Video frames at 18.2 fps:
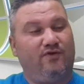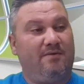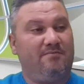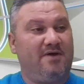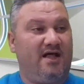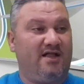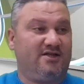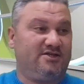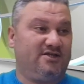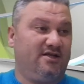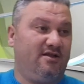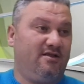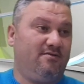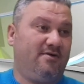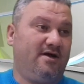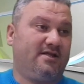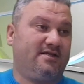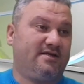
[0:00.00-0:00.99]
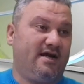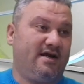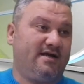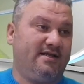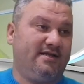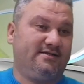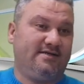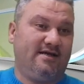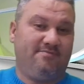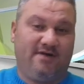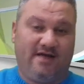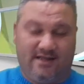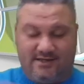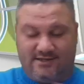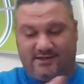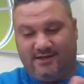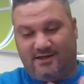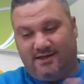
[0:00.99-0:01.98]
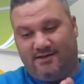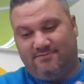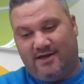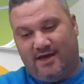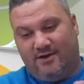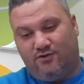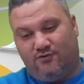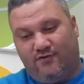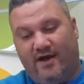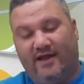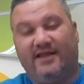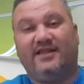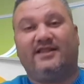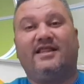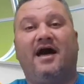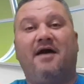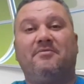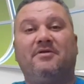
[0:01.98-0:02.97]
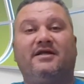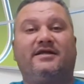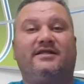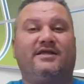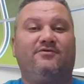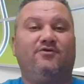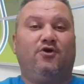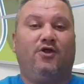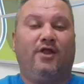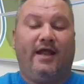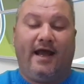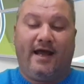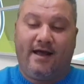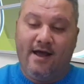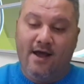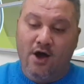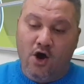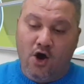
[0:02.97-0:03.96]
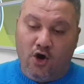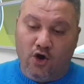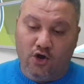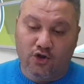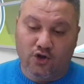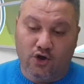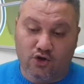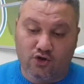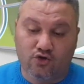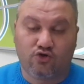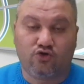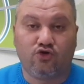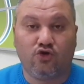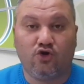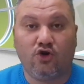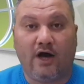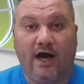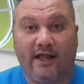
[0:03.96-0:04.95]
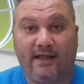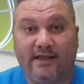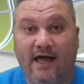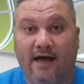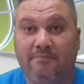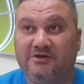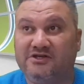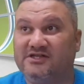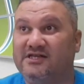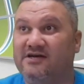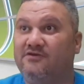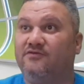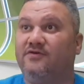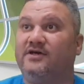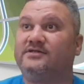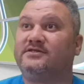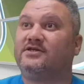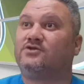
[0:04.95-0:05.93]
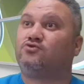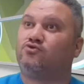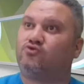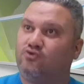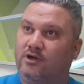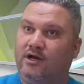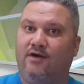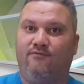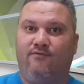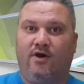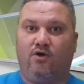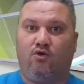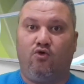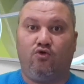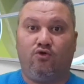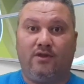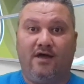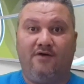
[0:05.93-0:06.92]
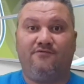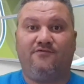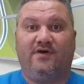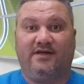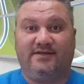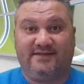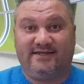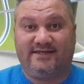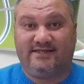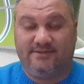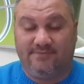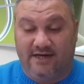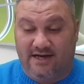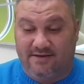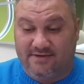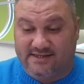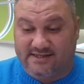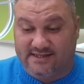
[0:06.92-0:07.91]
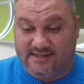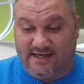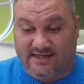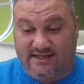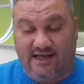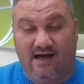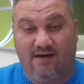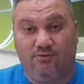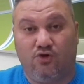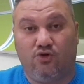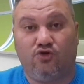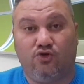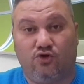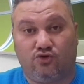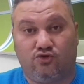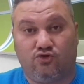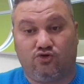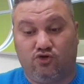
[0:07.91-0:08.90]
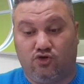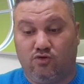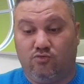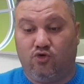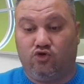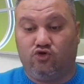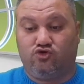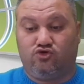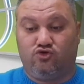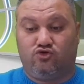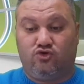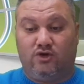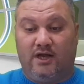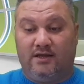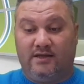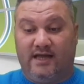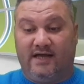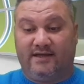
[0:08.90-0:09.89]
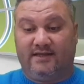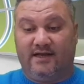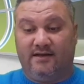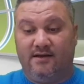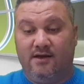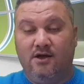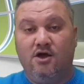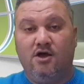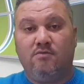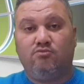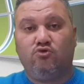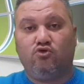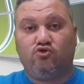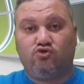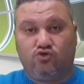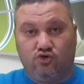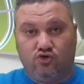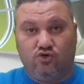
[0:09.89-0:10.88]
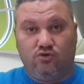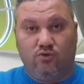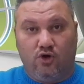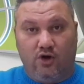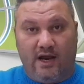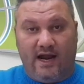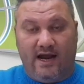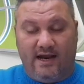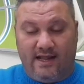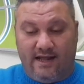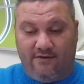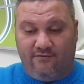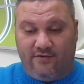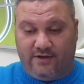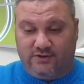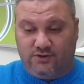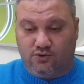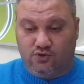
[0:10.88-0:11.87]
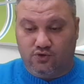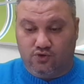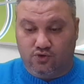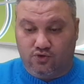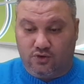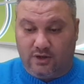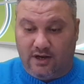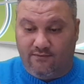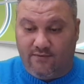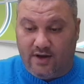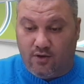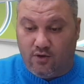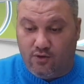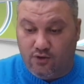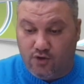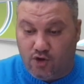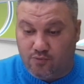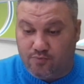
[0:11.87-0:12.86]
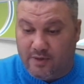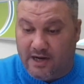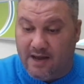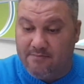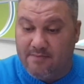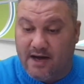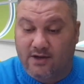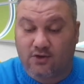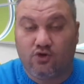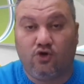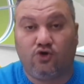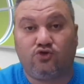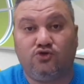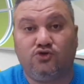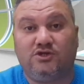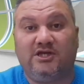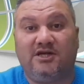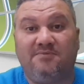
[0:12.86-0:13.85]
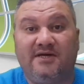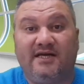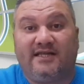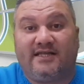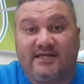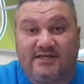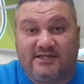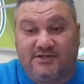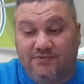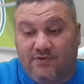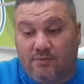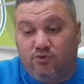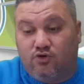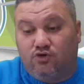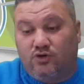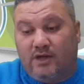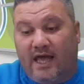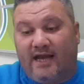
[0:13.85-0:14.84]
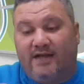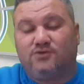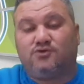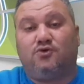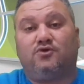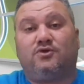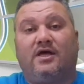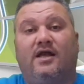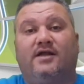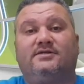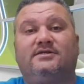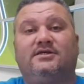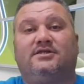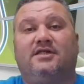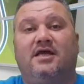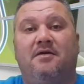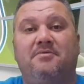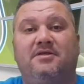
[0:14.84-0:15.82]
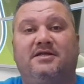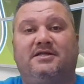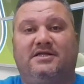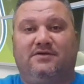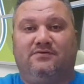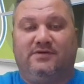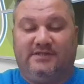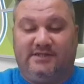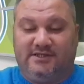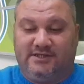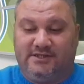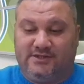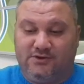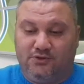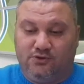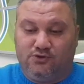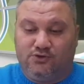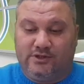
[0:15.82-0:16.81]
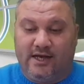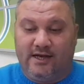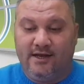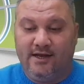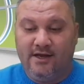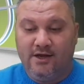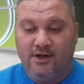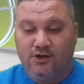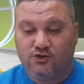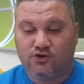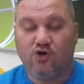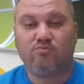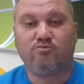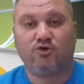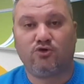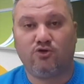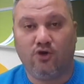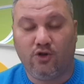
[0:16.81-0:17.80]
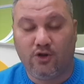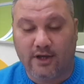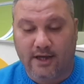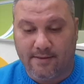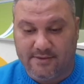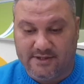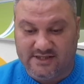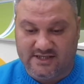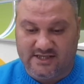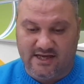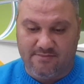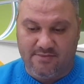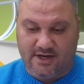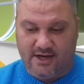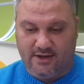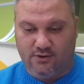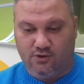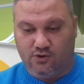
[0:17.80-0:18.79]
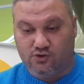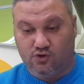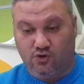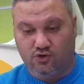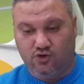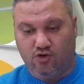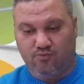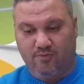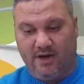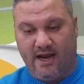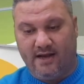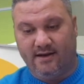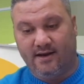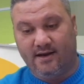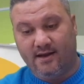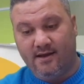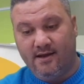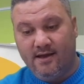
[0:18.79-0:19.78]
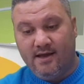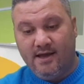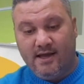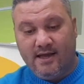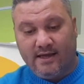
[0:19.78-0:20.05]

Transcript: Lütfen bir alkış alalım artık arkadaşlar. Bir alkış alalım. Yani lütfen, lütfen, lütfen, 14 tutturduk hatta bizden fazla tutturan var. Ondan fazla kişi bana mesaj attı abi 14 tutturdum. 13 tutturan zaten bir sürü böyle 50'den fazla 13 tutturan var. 14 bilen bak 427 kişi ve bunun en az 10 tanesi İddiabilir TV izleyicisi. O yüzden çok mutlu olduk. Hepinizi tebrik ediyoruz 14 bilenleri.